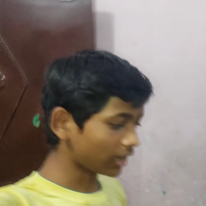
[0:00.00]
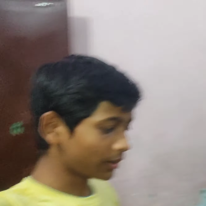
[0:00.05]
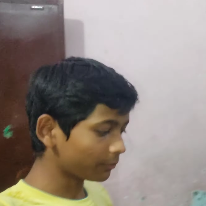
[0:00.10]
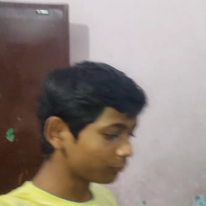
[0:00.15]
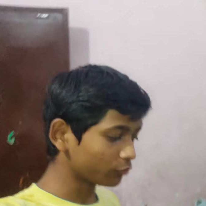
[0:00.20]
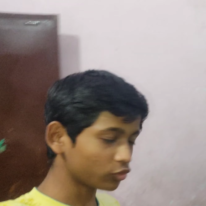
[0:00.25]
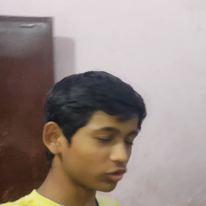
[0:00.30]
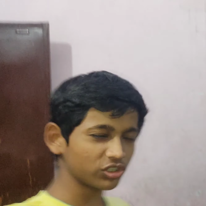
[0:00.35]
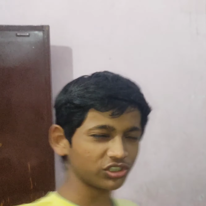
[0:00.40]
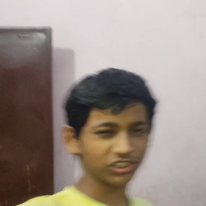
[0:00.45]

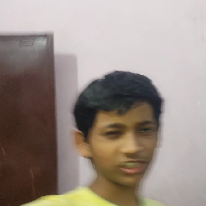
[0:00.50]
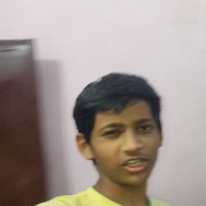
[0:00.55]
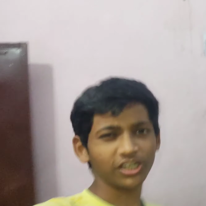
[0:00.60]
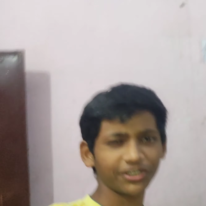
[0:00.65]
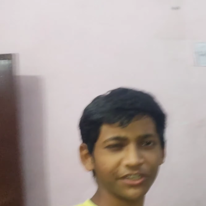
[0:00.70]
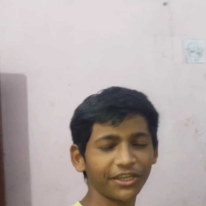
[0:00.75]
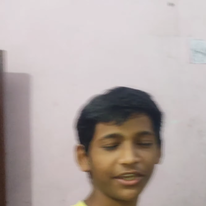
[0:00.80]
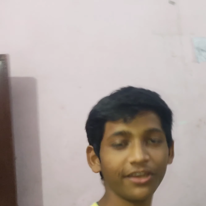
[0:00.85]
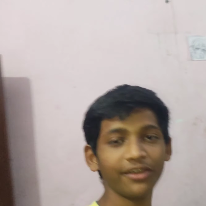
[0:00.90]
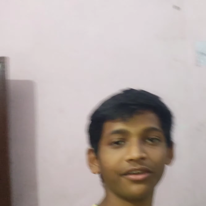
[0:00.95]
आपको अच्छा
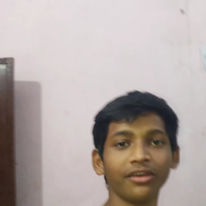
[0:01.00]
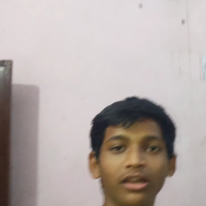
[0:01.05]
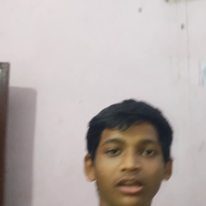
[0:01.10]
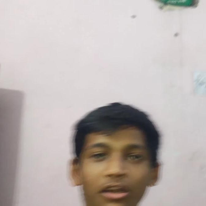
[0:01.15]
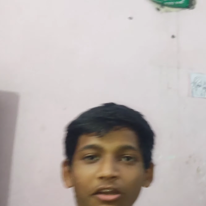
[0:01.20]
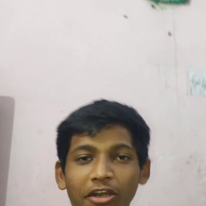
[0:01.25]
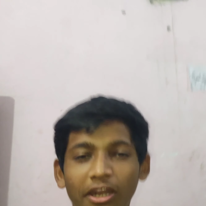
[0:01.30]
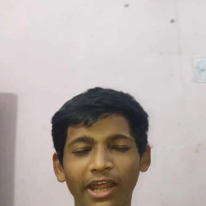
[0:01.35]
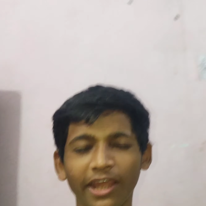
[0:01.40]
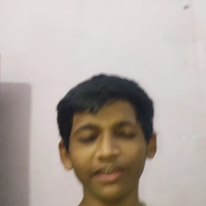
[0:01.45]
लगे
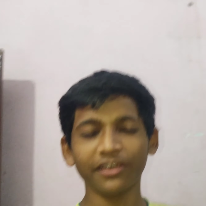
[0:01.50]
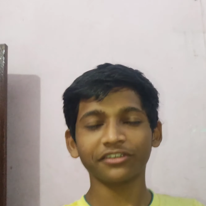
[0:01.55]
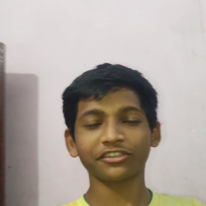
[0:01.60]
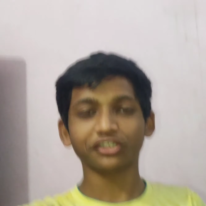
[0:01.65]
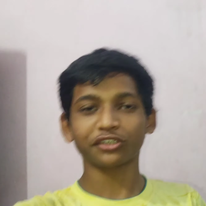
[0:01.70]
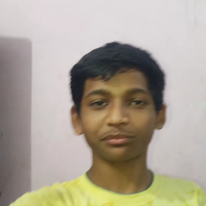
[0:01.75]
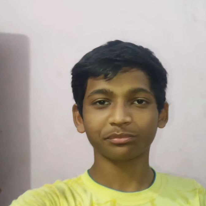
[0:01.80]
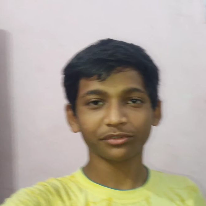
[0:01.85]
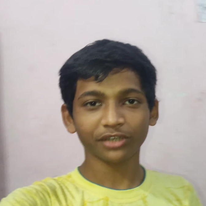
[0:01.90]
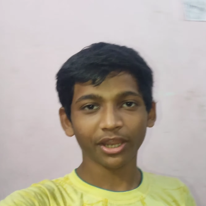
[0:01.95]
लाइक
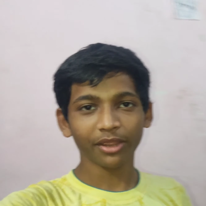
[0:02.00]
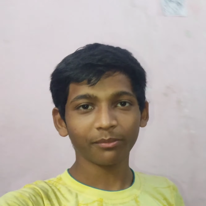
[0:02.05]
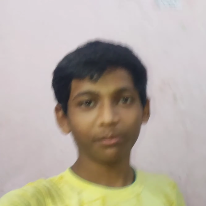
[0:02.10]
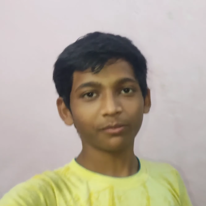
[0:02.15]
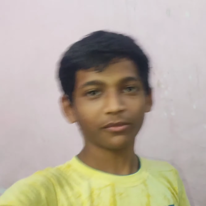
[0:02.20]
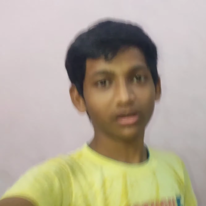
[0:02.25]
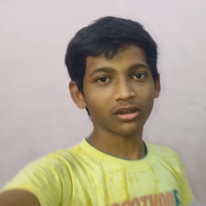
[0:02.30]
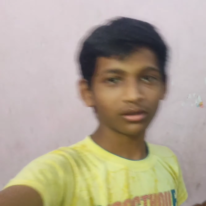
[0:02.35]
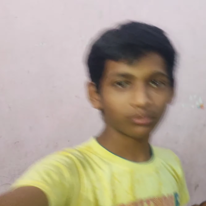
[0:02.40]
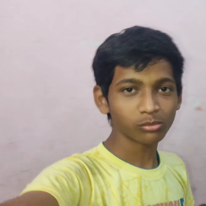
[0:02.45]
सब्सक्राइब
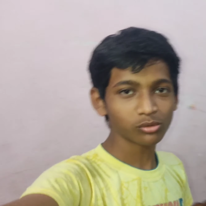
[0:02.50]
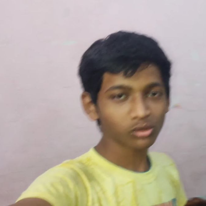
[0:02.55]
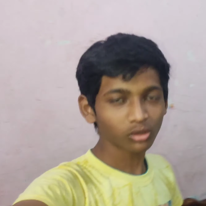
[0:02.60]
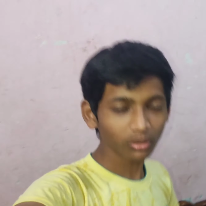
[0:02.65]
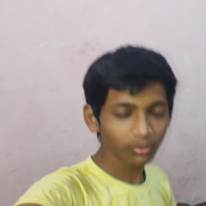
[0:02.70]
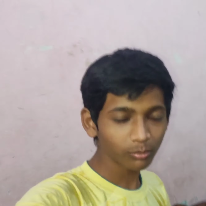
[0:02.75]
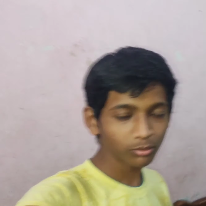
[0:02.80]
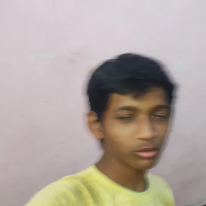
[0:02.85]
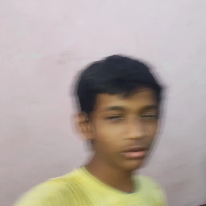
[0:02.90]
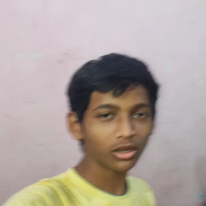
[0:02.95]
करना
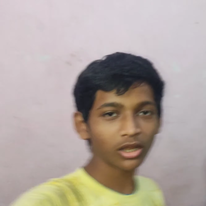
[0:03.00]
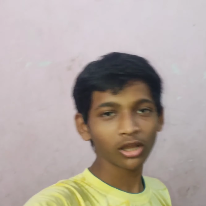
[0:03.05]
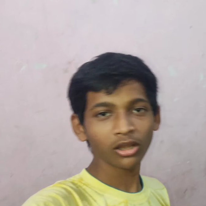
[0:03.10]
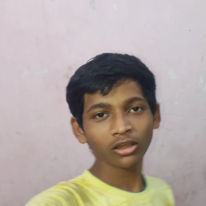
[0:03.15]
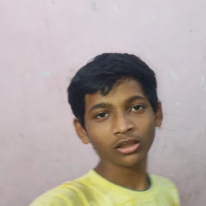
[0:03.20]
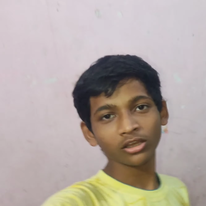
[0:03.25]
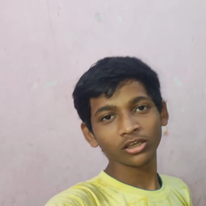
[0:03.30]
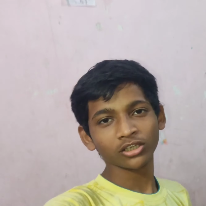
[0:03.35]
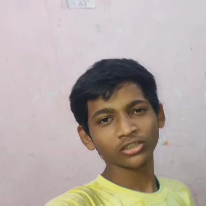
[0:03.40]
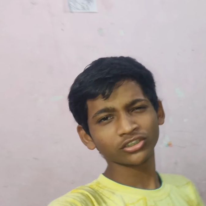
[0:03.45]
बिल्कुल भूलना
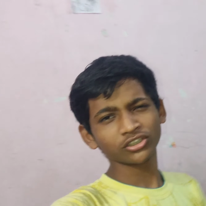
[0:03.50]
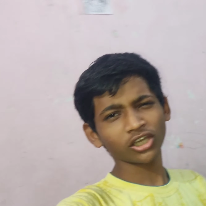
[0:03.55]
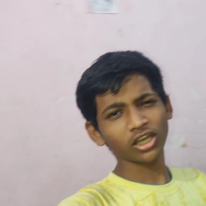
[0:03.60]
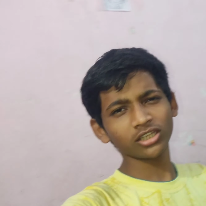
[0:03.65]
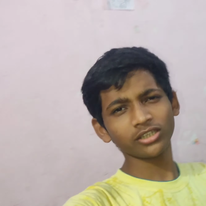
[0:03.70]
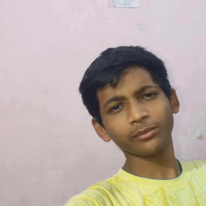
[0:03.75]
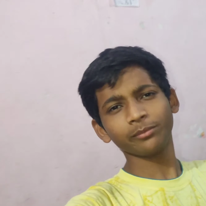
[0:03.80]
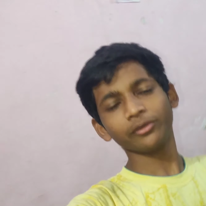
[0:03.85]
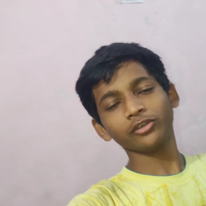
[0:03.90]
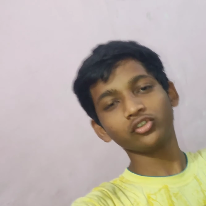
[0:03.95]

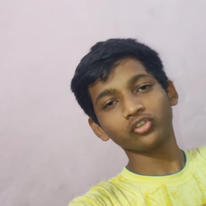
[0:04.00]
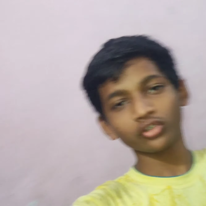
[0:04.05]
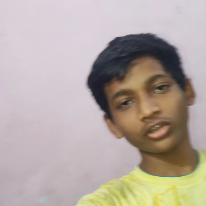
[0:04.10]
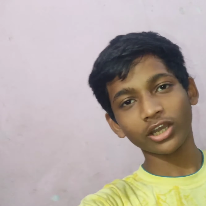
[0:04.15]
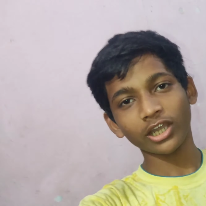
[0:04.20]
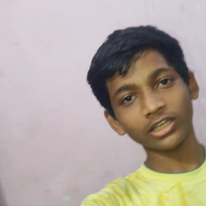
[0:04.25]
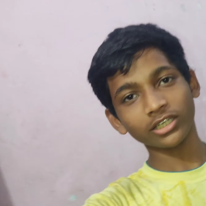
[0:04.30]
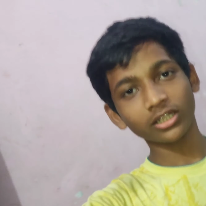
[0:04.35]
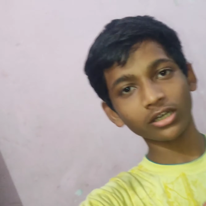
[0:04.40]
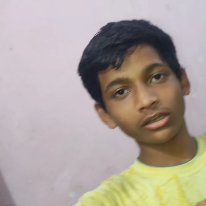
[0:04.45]
साथ ही में जो
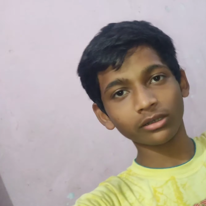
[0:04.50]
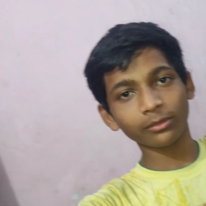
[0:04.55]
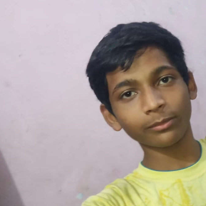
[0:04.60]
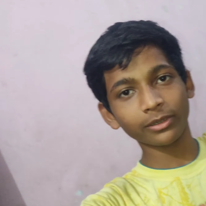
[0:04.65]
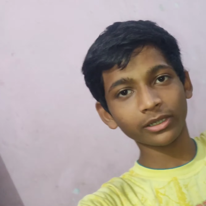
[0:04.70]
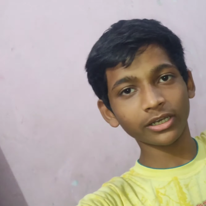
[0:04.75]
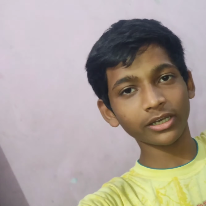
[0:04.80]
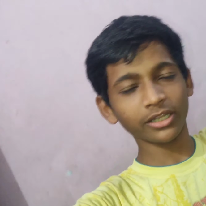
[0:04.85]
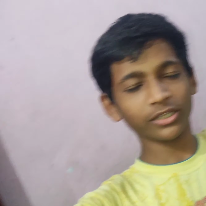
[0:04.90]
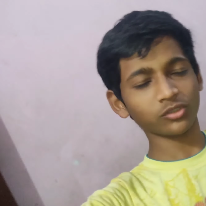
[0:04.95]
रेड कलर का
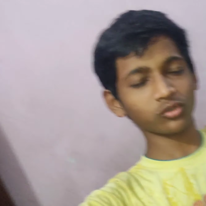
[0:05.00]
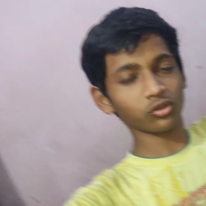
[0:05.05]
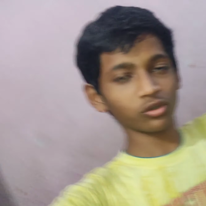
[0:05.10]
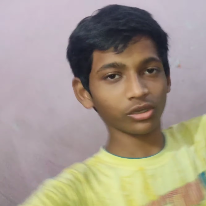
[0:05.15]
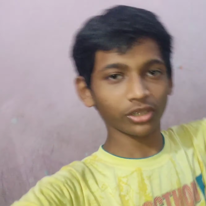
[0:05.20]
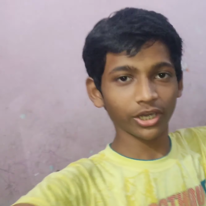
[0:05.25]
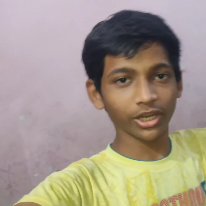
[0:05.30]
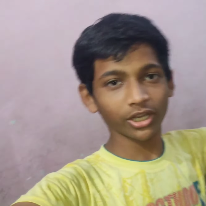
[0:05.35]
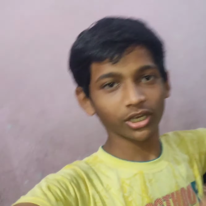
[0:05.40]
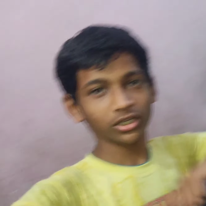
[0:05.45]
बटन है
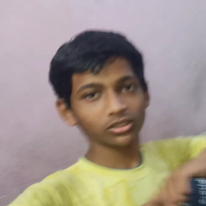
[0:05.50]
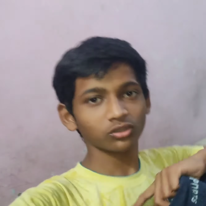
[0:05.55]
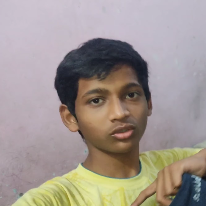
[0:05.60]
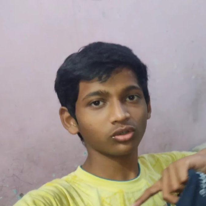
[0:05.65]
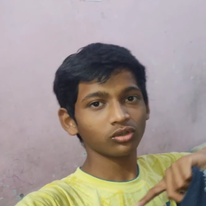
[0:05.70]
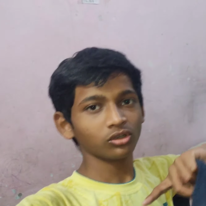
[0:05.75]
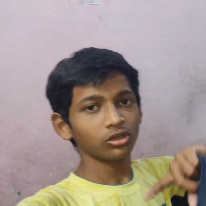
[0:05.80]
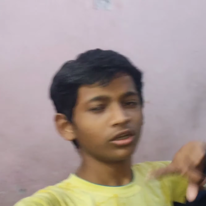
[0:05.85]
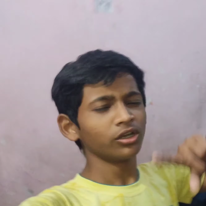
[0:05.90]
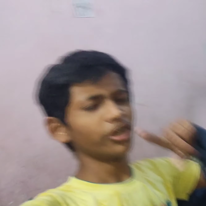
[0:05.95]
इसको ग्रे कर
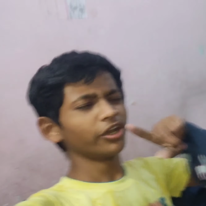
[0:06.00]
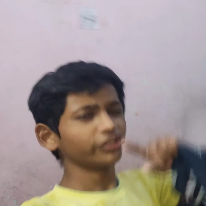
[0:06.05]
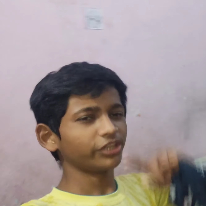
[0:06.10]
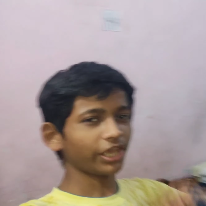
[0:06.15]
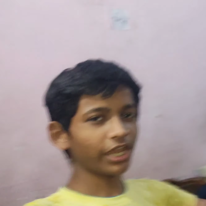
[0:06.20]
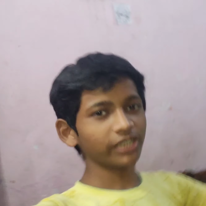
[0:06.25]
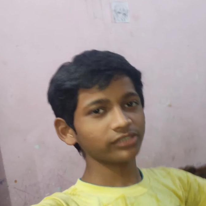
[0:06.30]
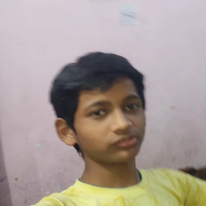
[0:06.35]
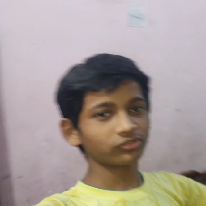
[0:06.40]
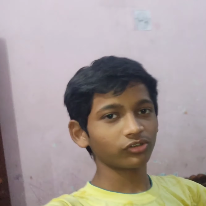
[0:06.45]
दो
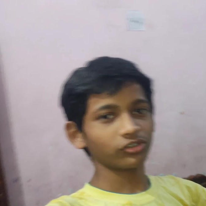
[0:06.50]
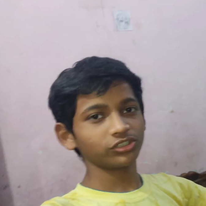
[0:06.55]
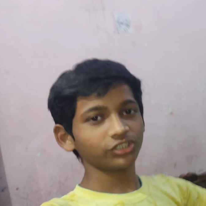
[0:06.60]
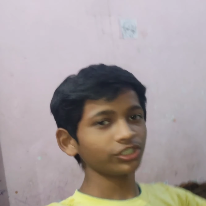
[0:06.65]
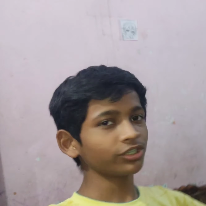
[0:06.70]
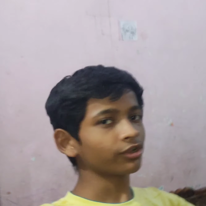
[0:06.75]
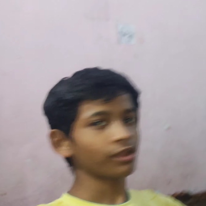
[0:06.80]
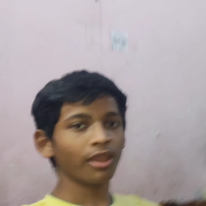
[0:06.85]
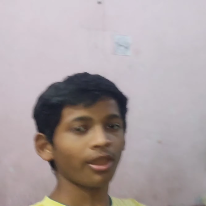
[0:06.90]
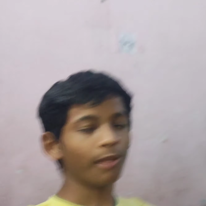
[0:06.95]
थैंक्स फॉर वॉचिंग